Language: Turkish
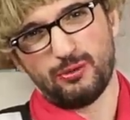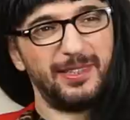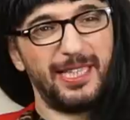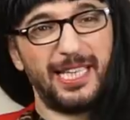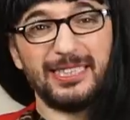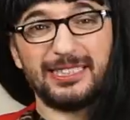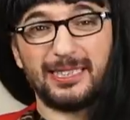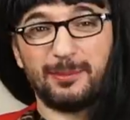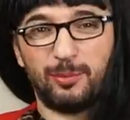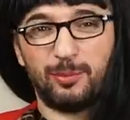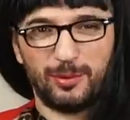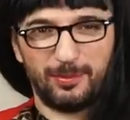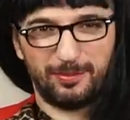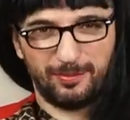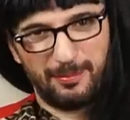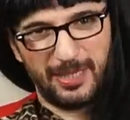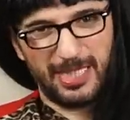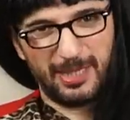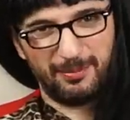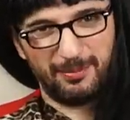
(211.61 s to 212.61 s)
Neyse bu
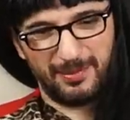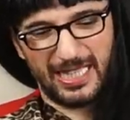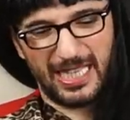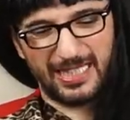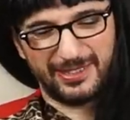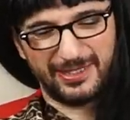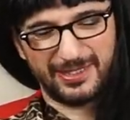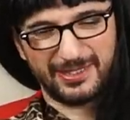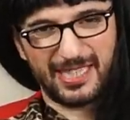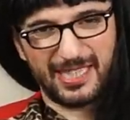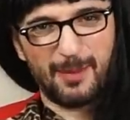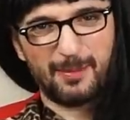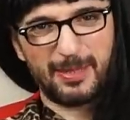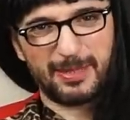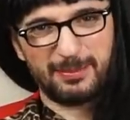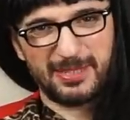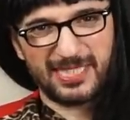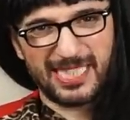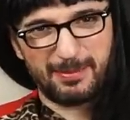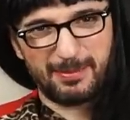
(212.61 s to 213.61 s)
benim yani tırnağım
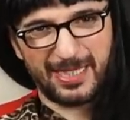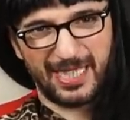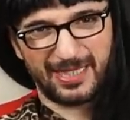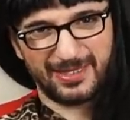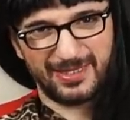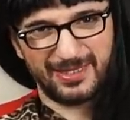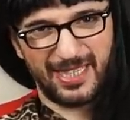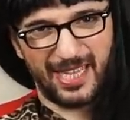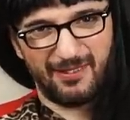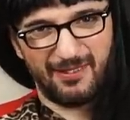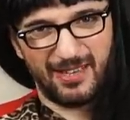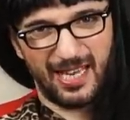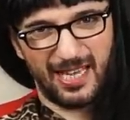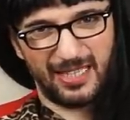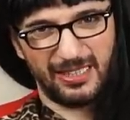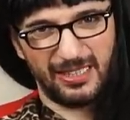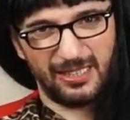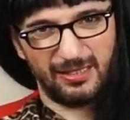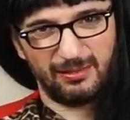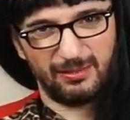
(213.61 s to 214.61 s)
etmeyecek bir kadınla
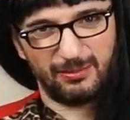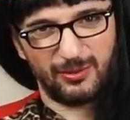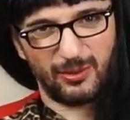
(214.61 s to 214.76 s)
evlendi.